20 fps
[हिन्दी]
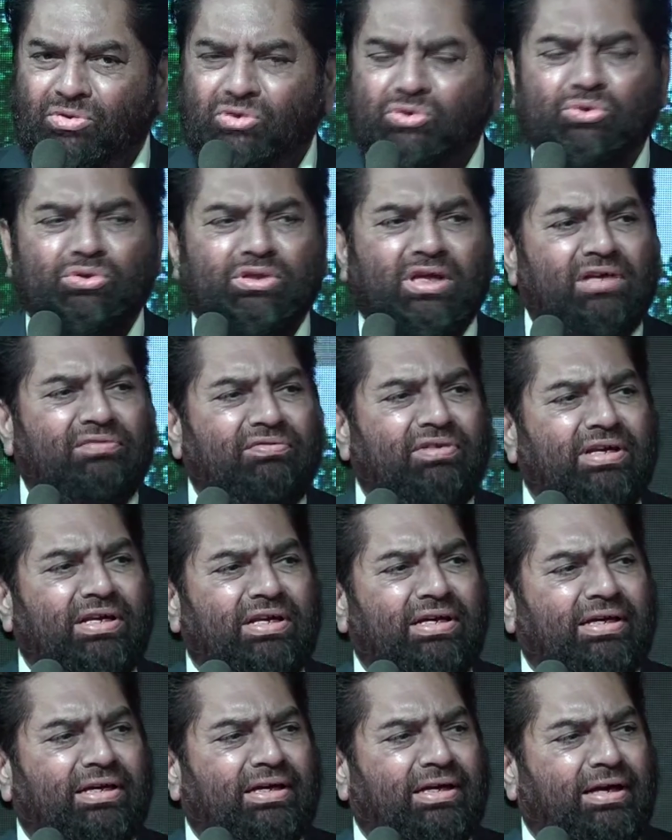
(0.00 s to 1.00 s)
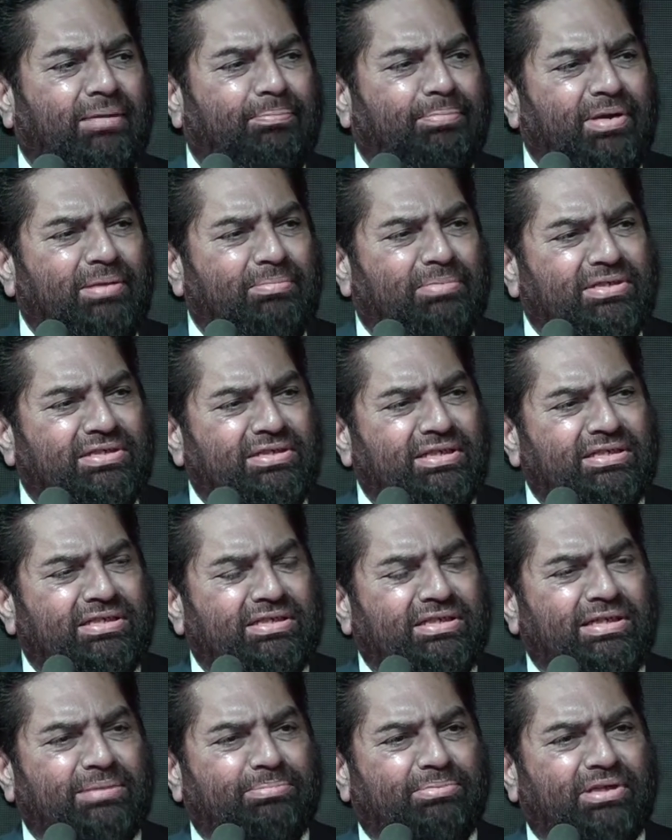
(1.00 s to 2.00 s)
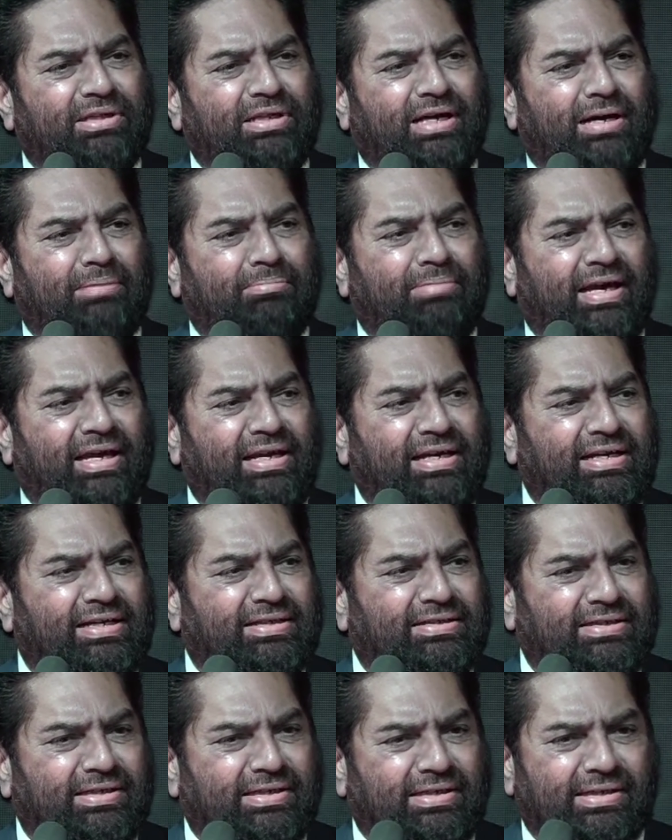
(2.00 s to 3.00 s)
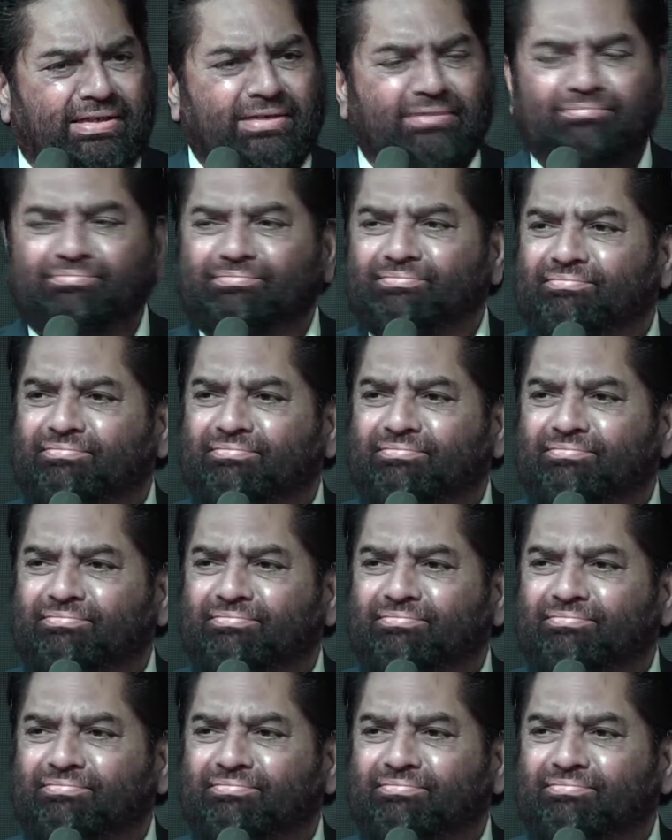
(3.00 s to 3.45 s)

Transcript: मसूद अलवी ने अपने बिजनेस की इब्तदा बैरिया से की